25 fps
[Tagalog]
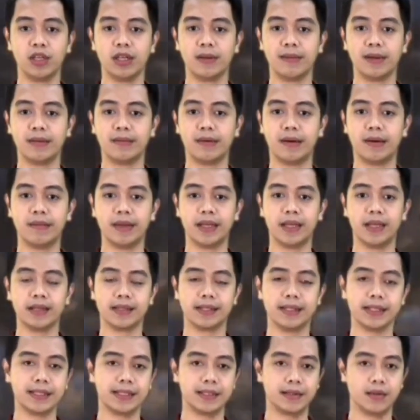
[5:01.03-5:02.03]
lulubog naman
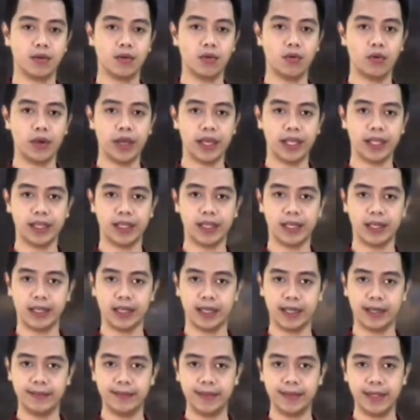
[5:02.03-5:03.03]
mamayang 6.08
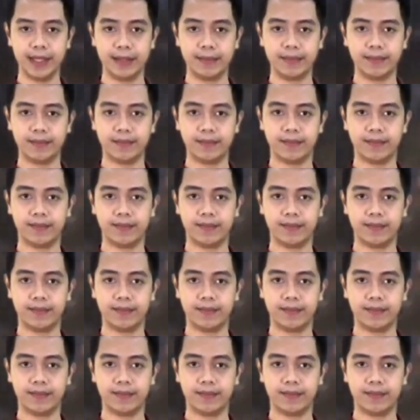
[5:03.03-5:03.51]
ng gabi.